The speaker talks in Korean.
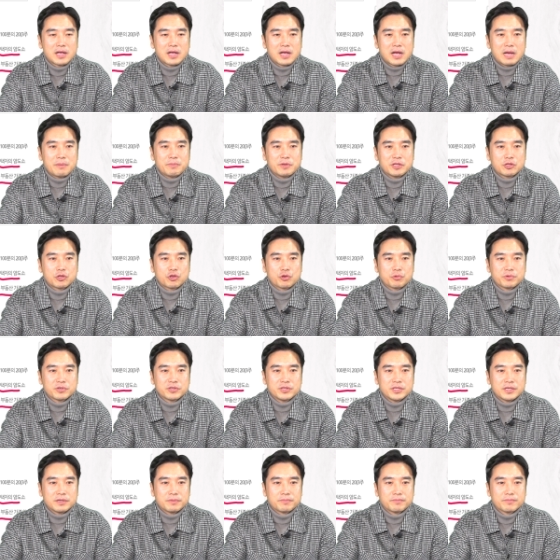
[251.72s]

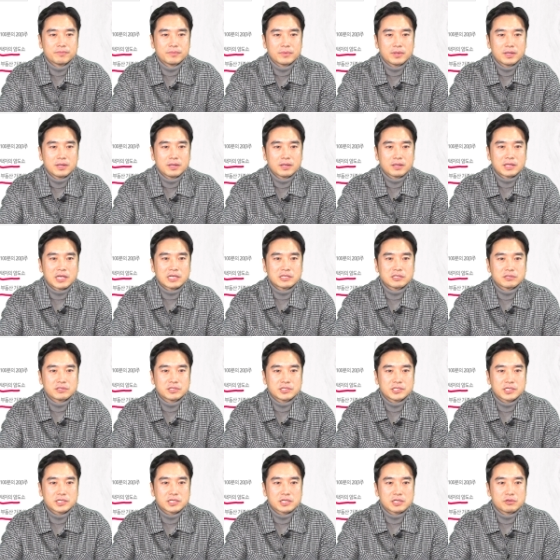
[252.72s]
하민튜브님 대선
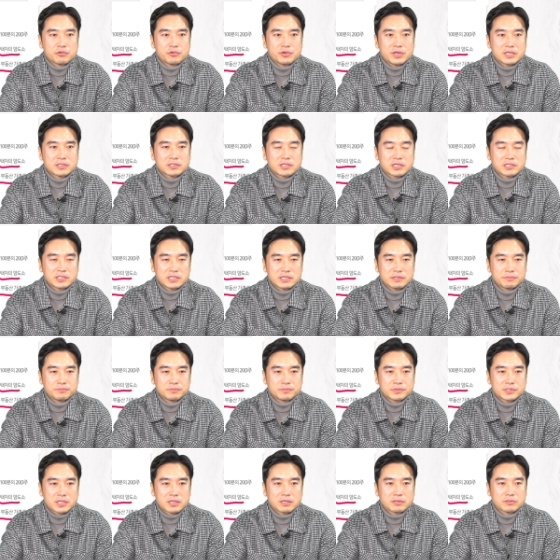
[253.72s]
뒤집기를 위한
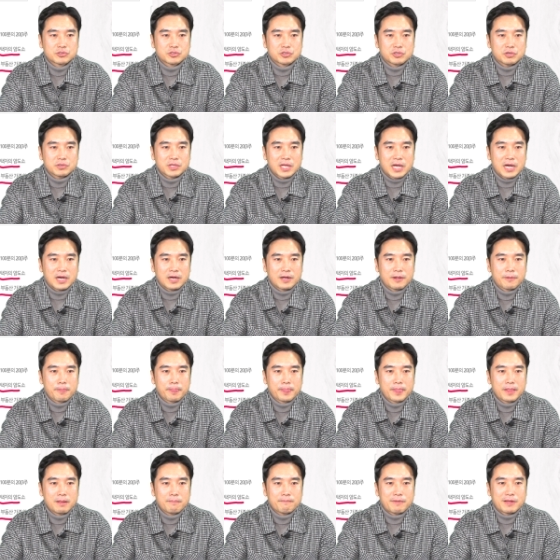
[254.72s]
선심성 쇼다
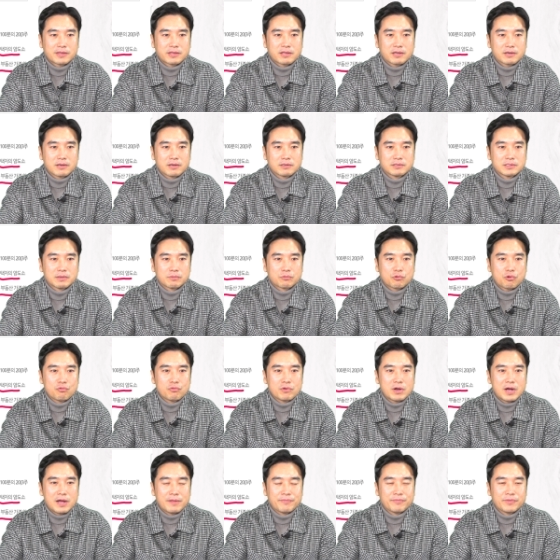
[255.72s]
박덕영님
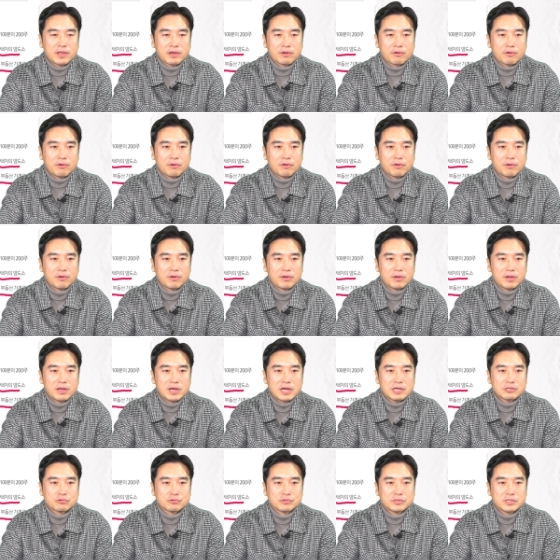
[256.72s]
통과 안되고
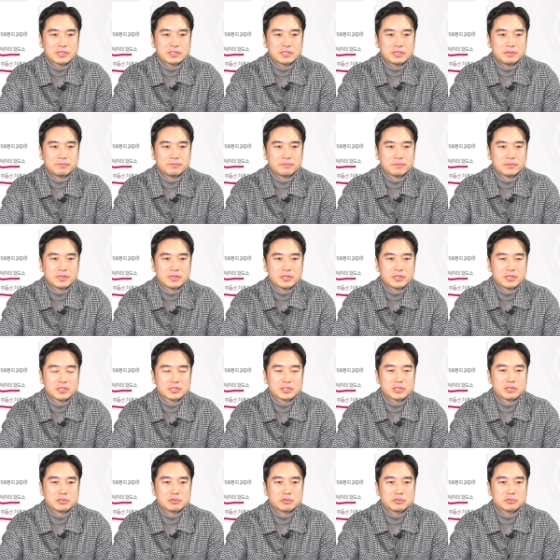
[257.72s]
하순녀님
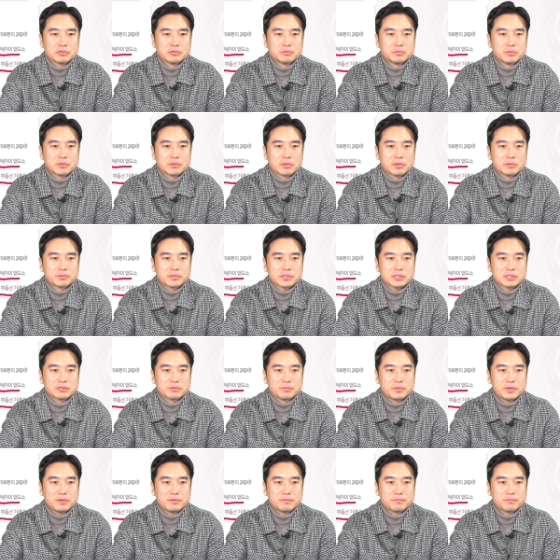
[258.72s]
실거주 의무도
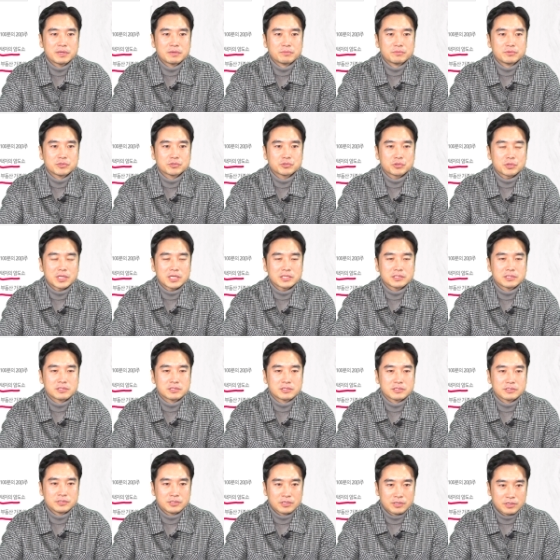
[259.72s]
없어지면 매물이 쏟아질
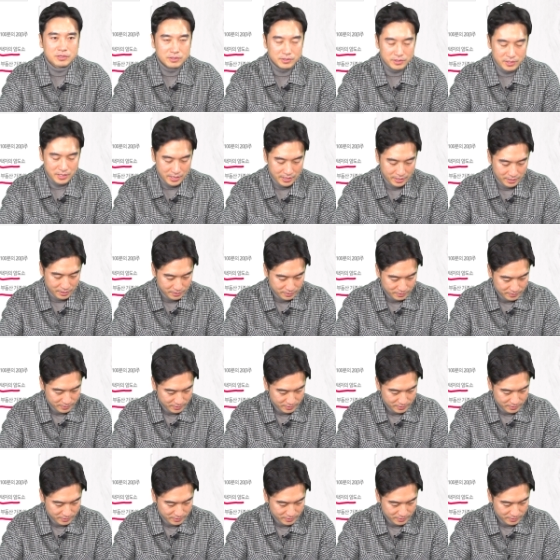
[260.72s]
듯요 예